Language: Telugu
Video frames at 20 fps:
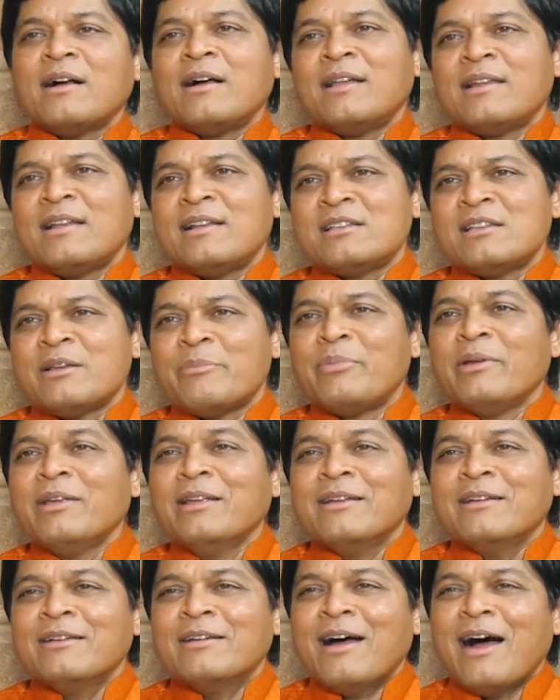తాగాలని చెప్పి
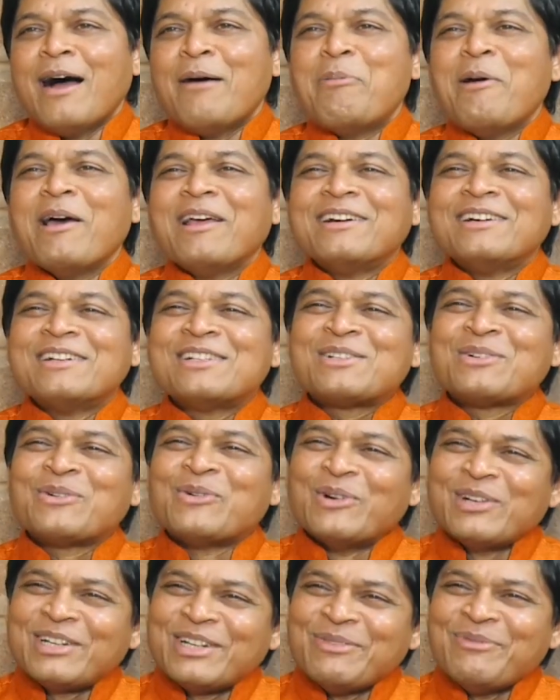ఆ పేరెంట్స్
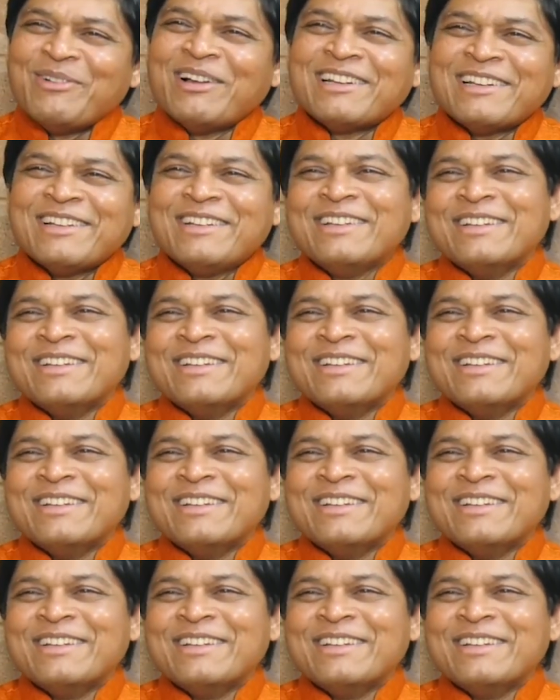కొట్టి మరీ